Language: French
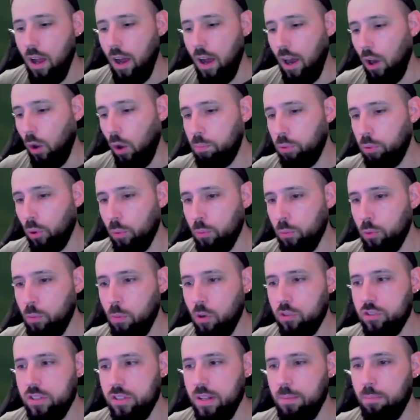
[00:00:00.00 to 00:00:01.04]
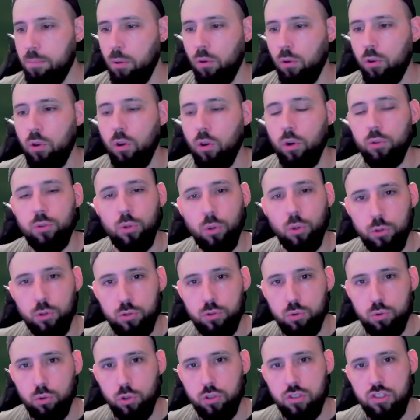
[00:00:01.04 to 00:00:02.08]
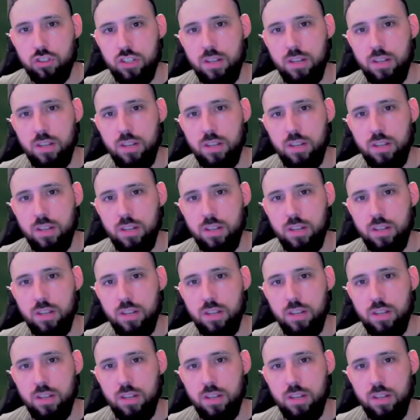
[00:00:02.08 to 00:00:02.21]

Alors pour le moment, je n'ai pas encore de ressources,